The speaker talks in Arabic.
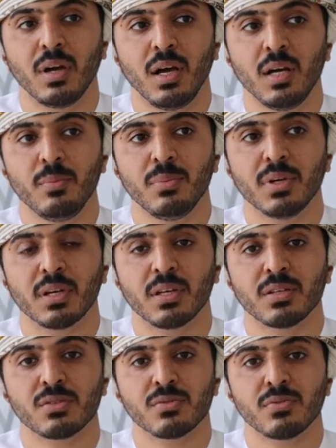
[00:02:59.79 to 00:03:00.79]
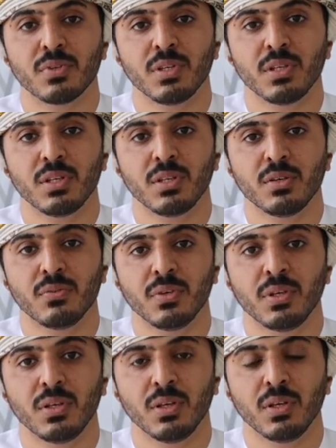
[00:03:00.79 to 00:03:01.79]
احب اركز في
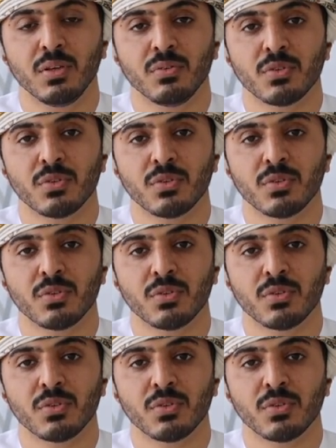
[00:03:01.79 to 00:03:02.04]
في